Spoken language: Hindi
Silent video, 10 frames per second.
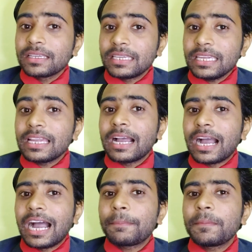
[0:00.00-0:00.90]
कि
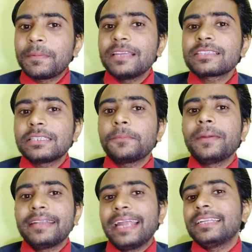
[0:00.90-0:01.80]
आप अपने स्क्रिप्ट
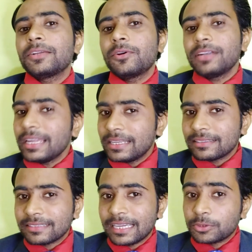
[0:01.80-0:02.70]
में टाइटल को नहीं
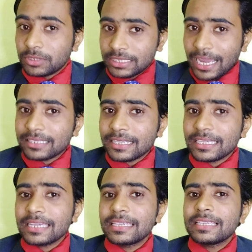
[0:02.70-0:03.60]
लिखते हैं तो याद
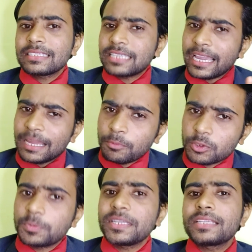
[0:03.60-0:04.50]
रखें कि चाहे आप
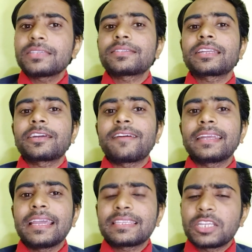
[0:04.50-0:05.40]
कुछ भी रजिस्टर करवा
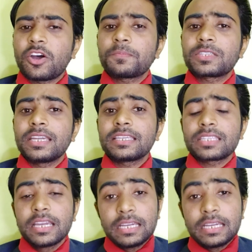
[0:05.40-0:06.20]
रहे हैं सिनॉपसिस